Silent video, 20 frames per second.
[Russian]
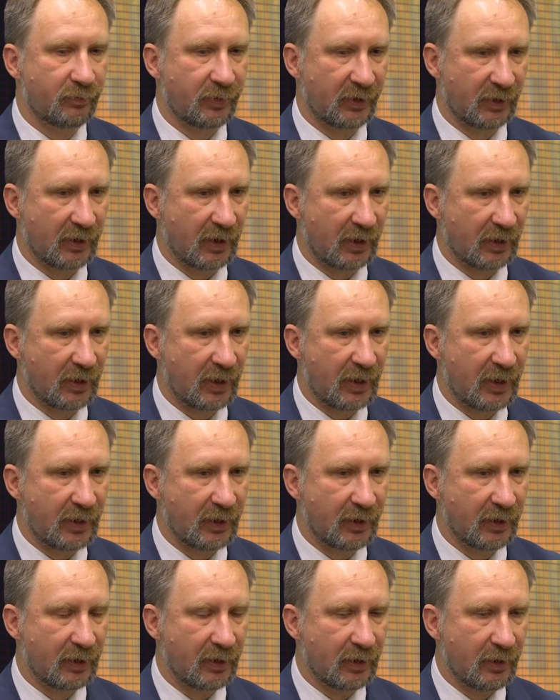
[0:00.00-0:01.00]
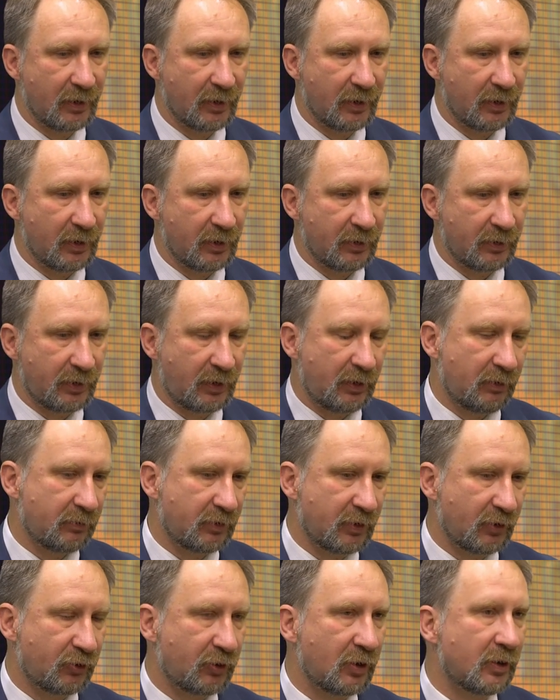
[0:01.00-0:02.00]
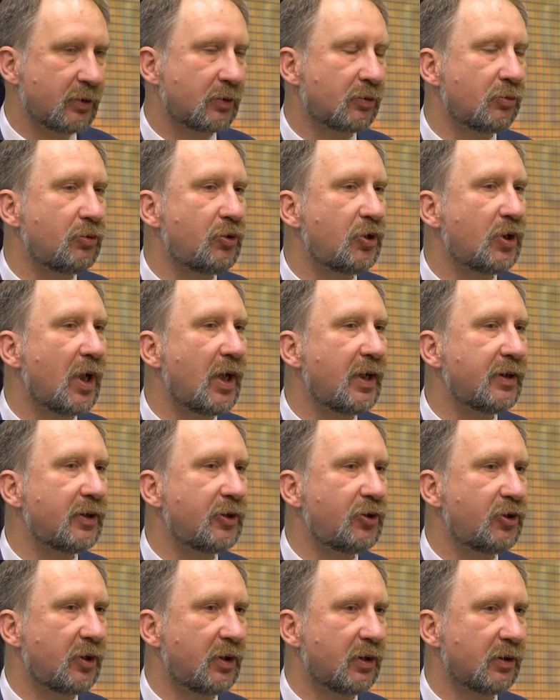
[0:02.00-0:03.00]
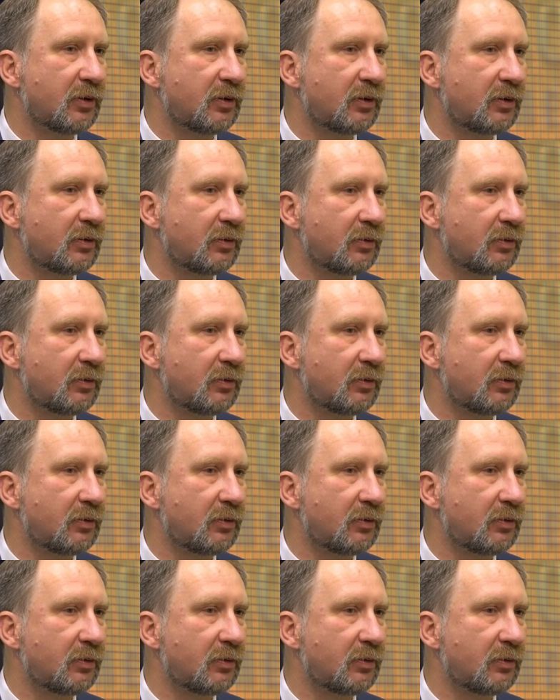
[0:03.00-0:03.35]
предлагали. И совершенно случайно через